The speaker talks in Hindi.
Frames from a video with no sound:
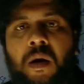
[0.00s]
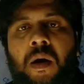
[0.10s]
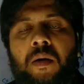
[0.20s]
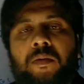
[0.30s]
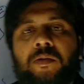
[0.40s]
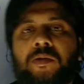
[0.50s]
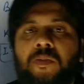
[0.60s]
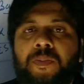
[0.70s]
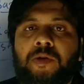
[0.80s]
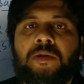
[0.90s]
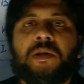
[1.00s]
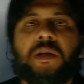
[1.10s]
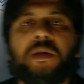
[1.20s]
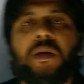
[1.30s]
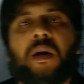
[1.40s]
हेलो दोस्तों पीयूष जी
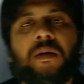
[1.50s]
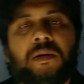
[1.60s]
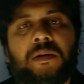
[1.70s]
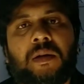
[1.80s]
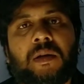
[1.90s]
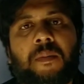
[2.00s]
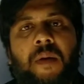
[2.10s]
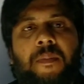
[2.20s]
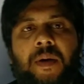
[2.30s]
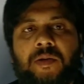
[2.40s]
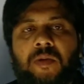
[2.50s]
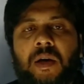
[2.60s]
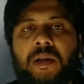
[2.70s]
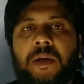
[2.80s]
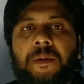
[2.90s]
एस एनालिसिस सेंटर में आपका
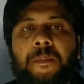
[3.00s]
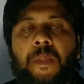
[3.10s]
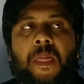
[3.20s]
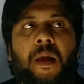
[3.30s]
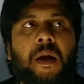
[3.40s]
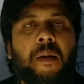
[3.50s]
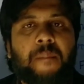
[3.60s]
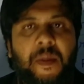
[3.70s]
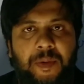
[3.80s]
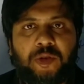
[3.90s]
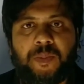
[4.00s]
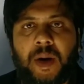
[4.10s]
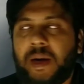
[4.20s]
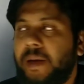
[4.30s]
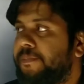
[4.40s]
स्वागत है मैं पीयूष
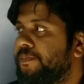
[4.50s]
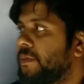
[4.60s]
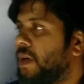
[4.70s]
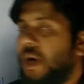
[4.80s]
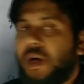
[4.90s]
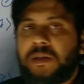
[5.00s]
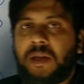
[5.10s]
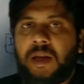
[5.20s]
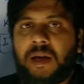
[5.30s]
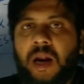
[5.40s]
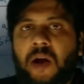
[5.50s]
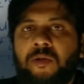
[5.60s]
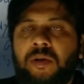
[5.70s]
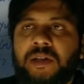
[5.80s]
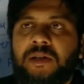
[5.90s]
पांडे आज लेकर आया
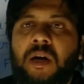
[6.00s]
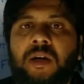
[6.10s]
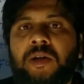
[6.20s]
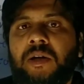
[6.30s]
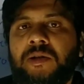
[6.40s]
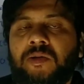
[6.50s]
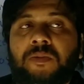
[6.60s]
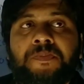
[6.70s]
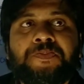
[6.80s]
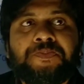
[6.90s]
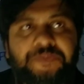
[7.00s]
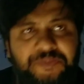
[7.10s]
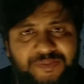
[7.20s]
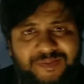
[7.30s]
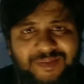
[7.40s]
हूँ नेशनल इशू
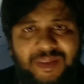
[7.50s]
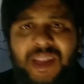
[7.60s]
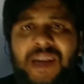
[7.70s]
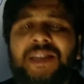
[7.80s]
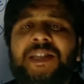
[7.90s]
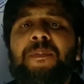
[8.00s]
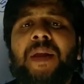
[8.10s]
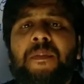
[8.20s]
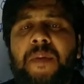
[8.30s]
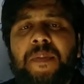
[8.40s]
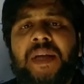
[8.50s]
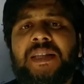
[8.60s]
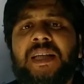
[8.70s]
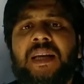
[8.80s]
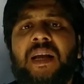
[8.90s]
इससे पहले
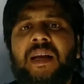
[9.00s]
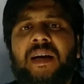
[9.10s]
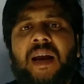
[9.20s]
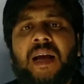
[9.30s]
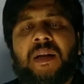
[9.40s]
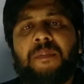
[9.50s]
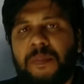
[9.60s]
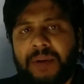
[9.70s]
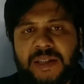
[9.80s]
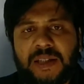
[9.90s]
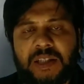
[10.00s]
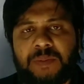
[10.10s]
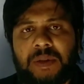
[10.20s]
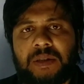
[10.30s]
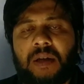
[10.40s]
बीपीएससी के लिए लेकर आया था बीपीएससी
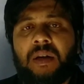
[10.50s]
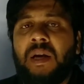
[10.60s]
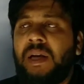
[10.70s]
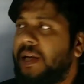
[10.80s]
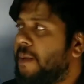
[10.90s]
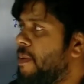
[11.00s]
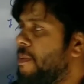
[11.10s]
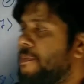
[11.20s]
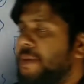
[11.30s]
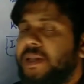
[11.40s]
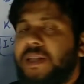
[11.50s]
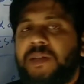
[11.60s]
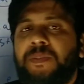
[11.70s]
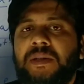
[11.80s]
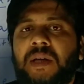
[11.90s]
स्पेशल ये भी
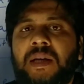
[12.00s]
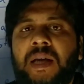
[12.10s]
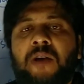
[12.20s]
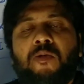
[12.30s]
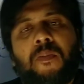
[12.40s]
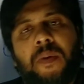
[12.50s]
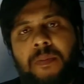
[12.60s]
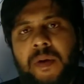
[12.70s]
बीपीएससी स्पेशल ही है वो